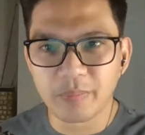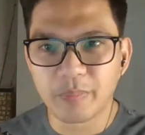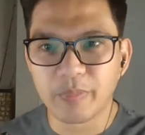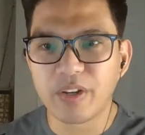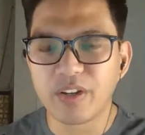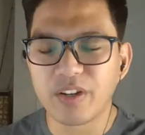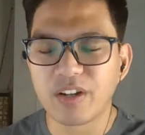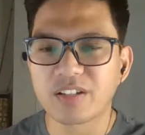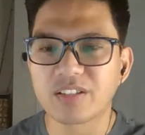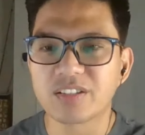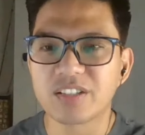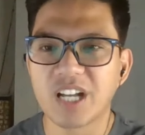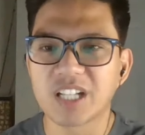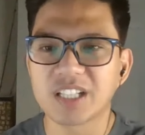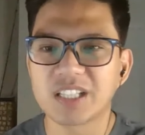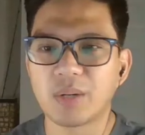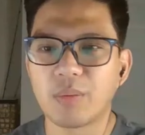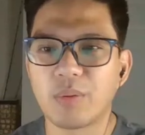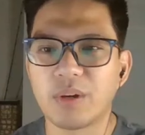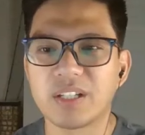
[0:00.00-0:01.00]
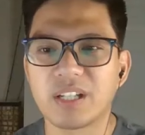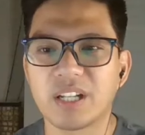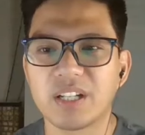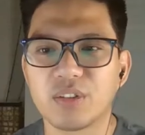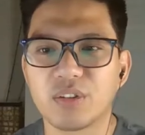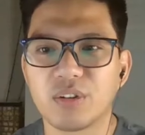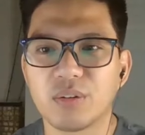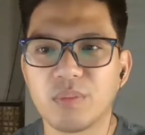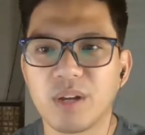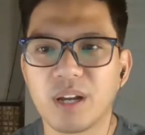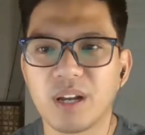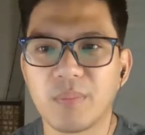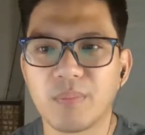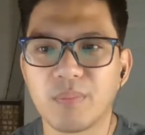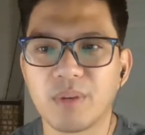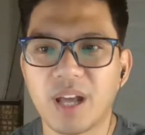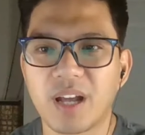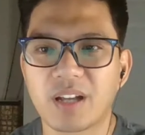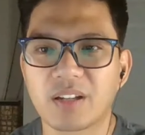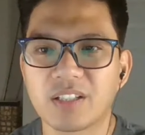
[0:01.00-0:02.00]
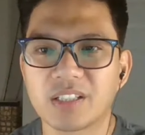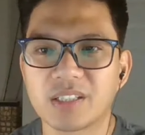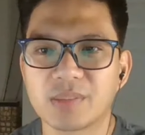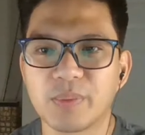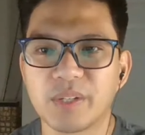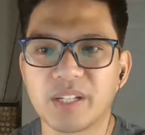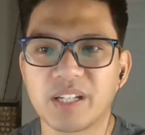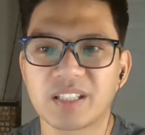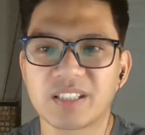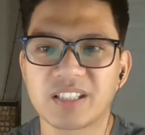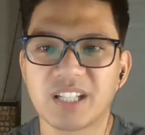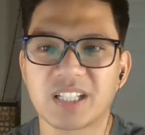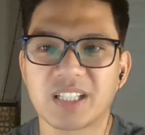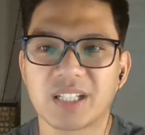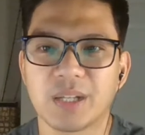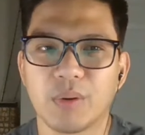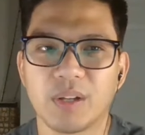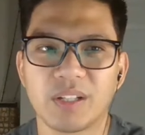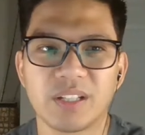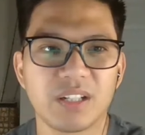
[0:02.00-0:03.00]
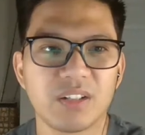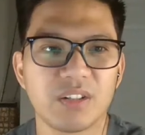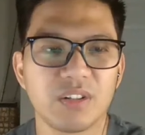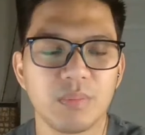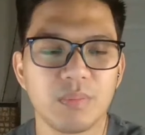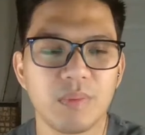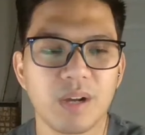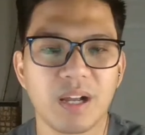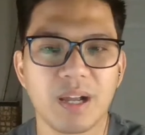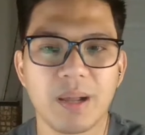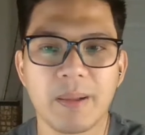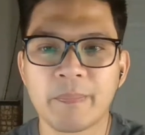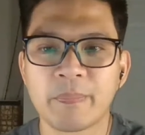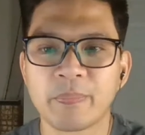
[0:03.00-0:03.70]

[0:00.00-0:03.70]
pinagtatawanan ng mga vloggers, pinagtatawanan ng mga